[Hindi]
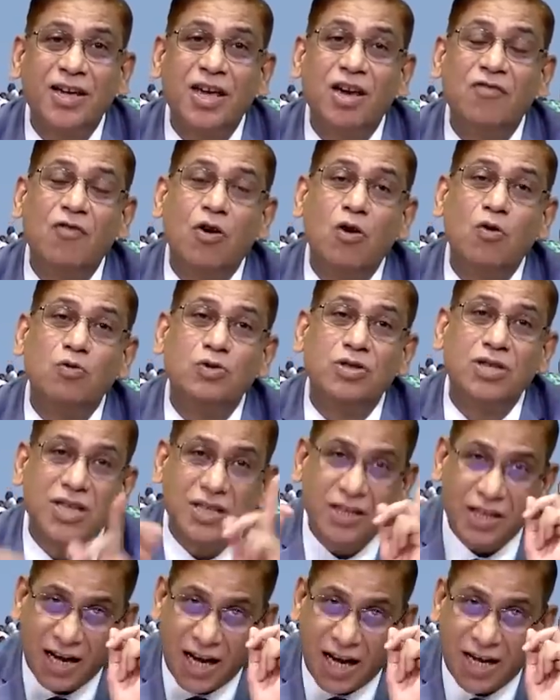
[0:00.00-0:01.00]
कि वो
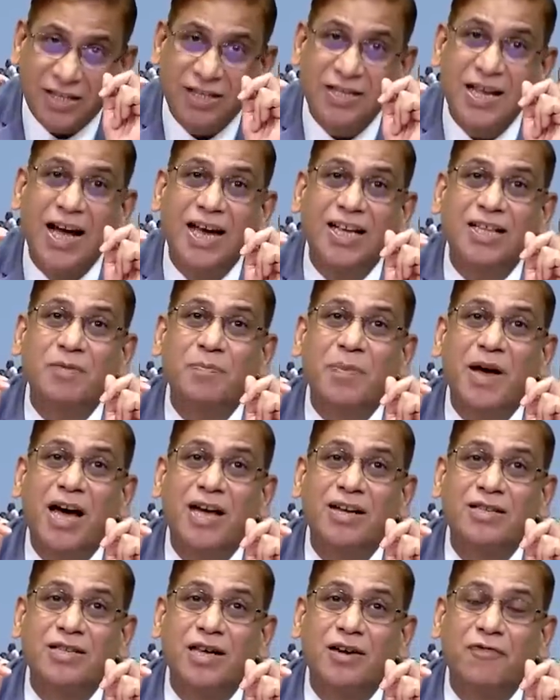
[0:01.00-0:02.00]
उसी तरह सात
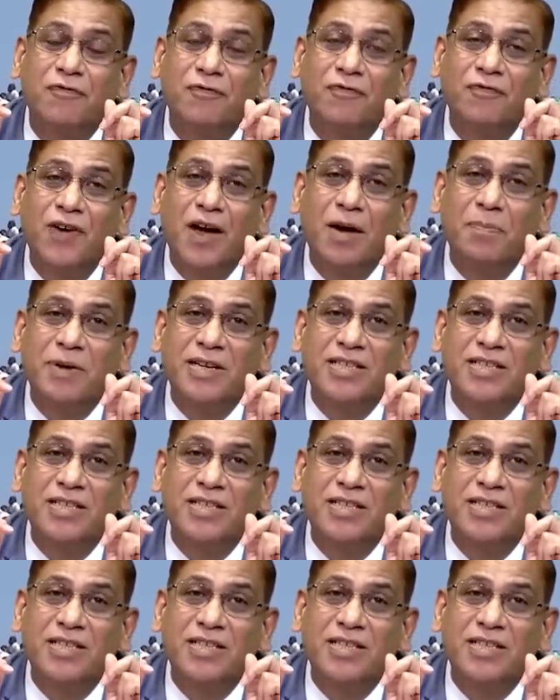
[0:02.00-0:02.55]
बार सरफा